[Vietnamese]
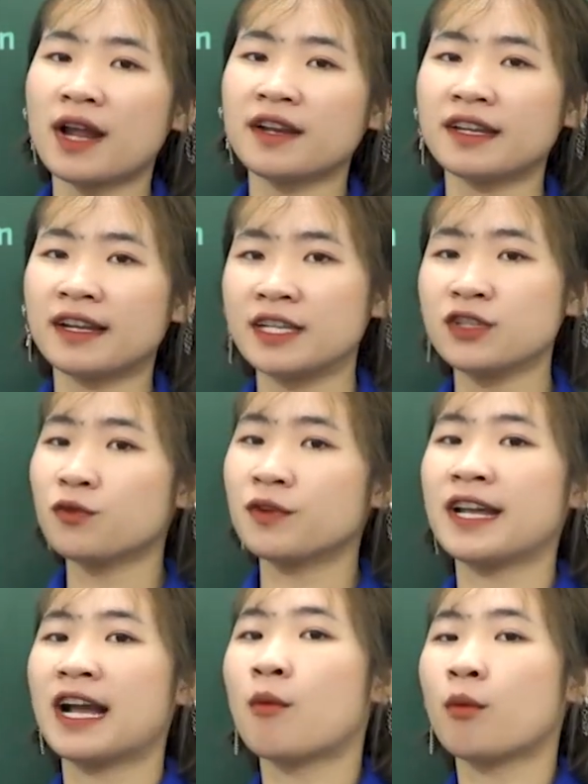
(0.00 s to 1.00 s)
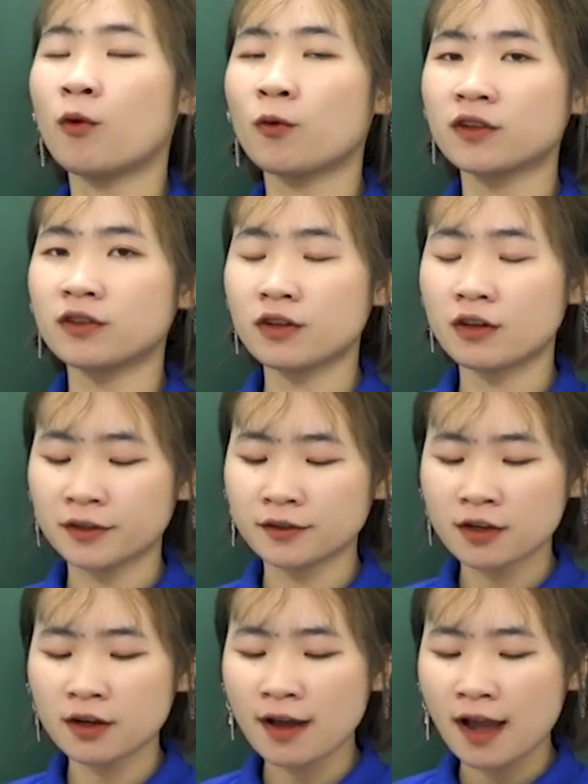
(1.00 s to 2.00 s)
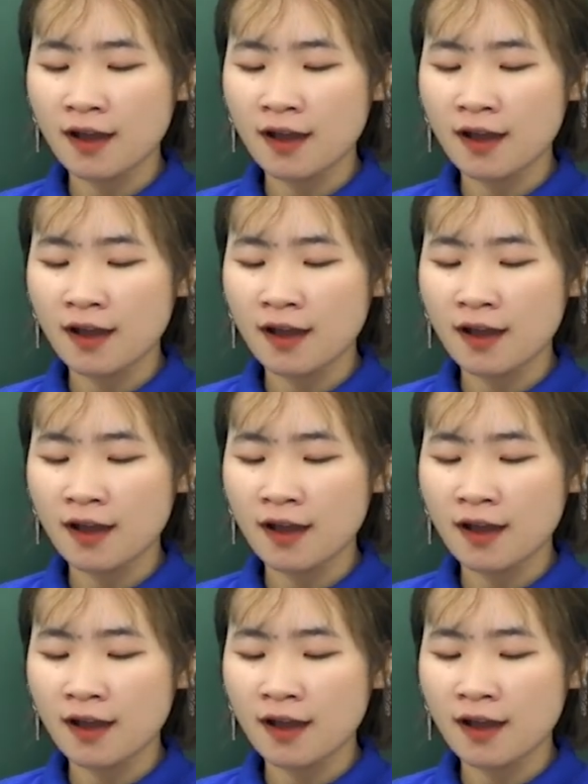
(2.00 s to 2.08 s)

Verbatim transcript: quan đến cái chủ đề học ngôn ngữ hơn nữa.